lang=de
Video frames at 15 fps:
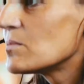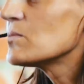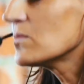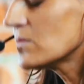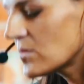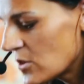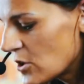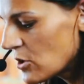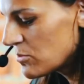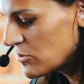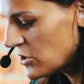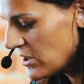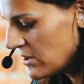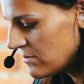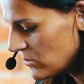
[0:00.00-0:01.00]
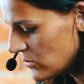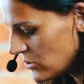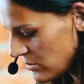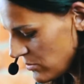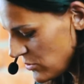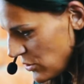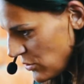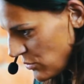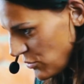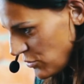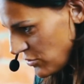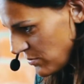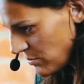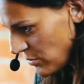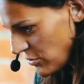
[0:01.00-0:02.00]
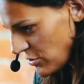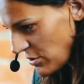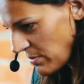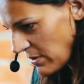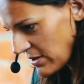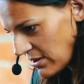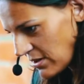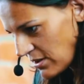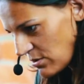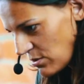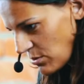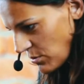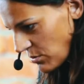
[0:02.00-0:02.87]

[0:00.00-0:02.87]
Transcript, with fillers: der größte Engpass heute nach wie vor für mich